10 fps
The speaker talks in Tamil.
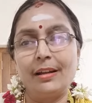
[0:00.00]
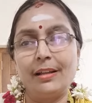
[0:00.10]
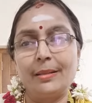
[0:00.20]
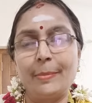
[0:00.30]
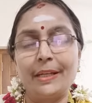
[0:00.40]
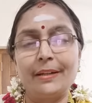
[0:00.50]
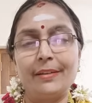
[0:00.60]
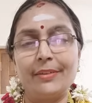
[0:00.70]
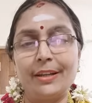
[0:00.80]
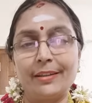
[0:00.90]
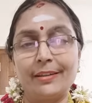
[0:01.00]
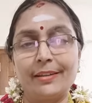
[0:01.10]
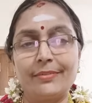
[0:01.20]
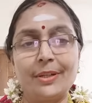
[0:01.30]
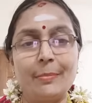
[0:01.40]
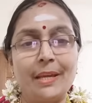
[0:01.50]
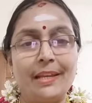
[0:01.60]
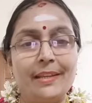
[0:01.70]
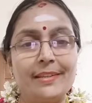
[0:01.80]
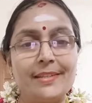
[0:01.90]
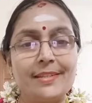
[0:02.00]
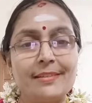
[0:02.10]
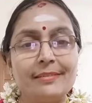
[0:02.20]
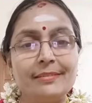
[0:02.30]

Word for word: அந்த பெண்களை வளர்க்குறவங்க மேலே எரிச்சல்